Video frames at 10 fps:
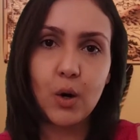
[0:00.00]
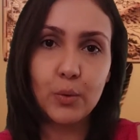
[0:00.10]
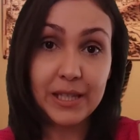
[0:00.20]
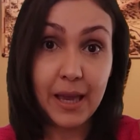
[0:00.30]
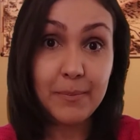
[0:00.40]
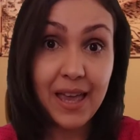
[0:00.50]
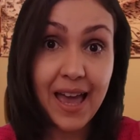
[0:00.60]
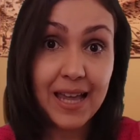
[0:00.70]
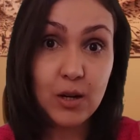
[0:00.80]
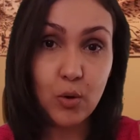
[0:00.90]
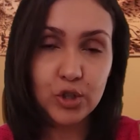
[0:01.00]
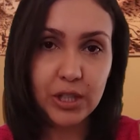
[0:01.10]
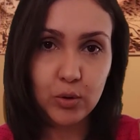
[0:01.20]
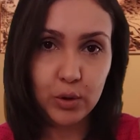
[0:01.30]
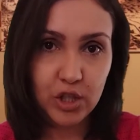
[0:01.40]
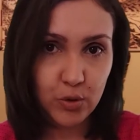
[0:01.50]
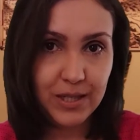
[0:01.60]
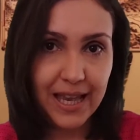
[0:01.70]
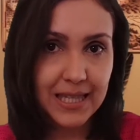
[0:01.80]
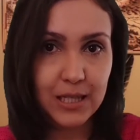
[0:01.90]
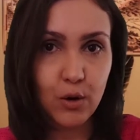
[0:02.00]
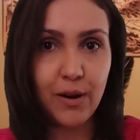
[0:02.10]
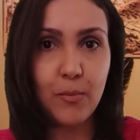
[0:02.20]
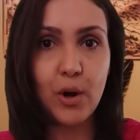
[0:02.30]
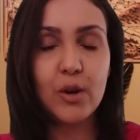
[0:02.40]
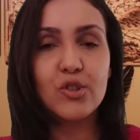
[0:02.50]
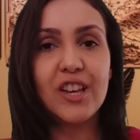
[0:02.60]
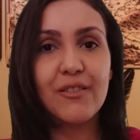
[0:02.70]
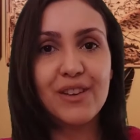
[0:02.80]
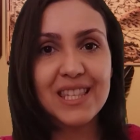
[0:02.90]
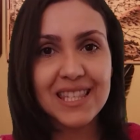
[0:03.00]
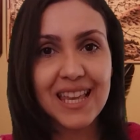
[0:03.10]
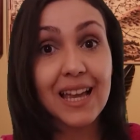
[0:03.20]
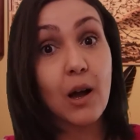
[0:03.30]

O IML constatou que José Silva morreu de AVC